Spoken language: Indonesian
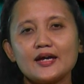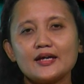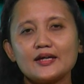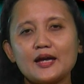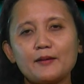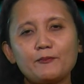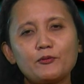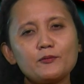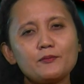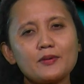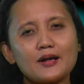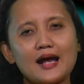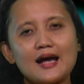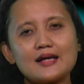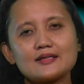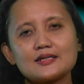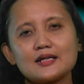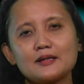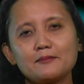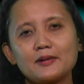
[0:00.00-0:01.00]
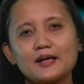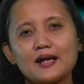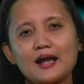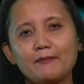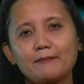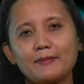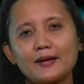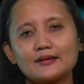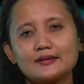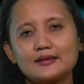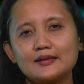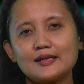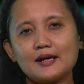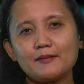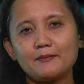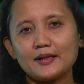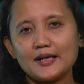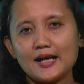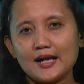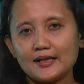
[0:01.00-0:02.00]
Ia pun berhasil mendapat tiga
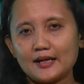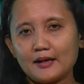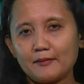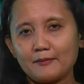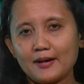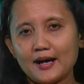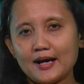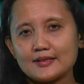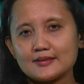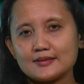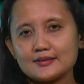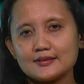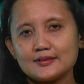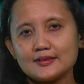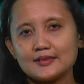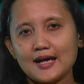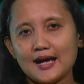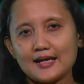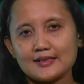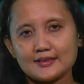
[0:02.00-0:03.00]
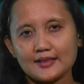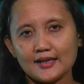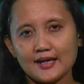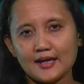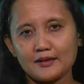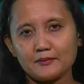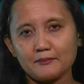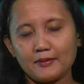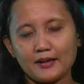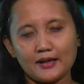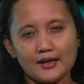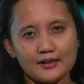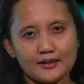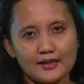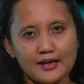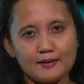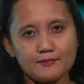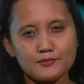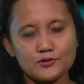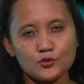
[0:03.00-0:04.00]
medali emas di ASEAN Para
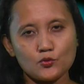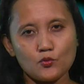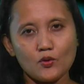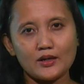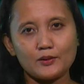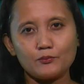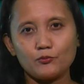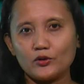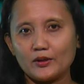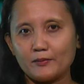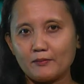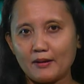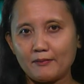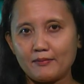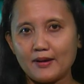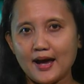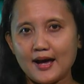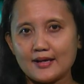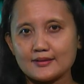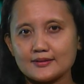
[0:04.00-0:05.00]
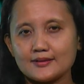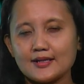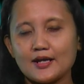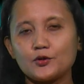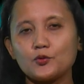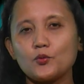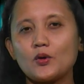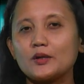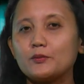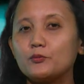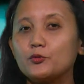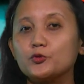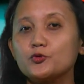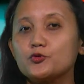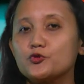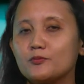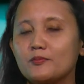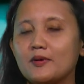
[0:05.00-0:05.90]
Games 2015 dan 2017.